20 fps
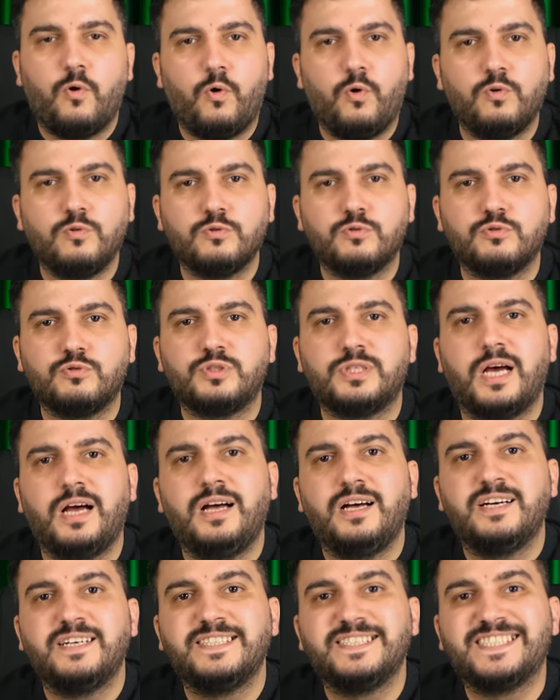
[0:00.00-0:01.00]

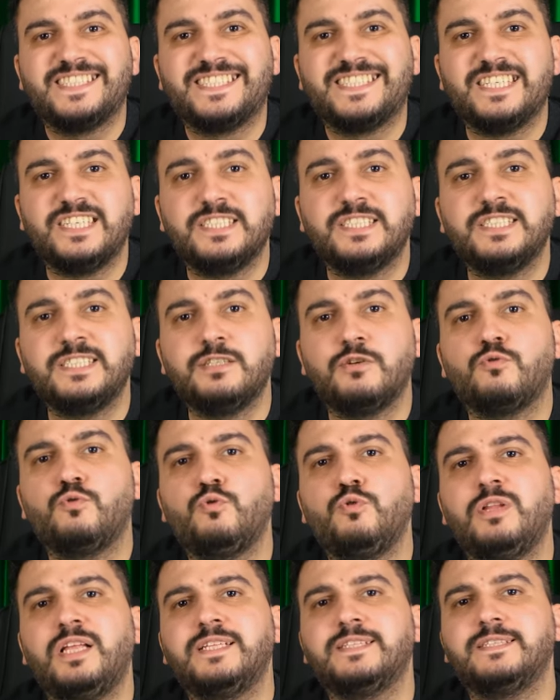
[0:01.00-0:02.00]
oldukça tadında
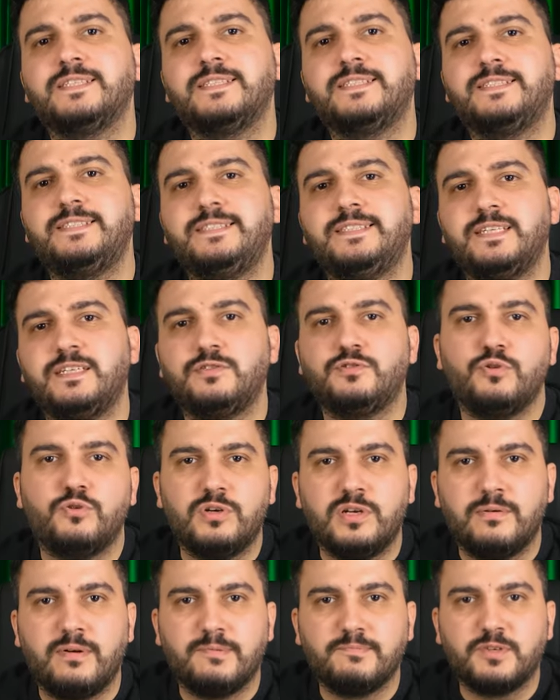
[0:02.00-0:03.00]
kullandığını sizlere
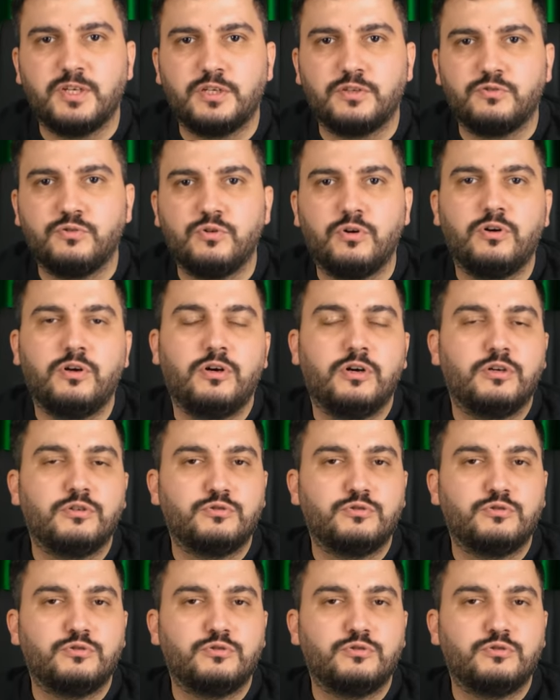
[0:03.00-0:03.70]
söylemem gerekiyor.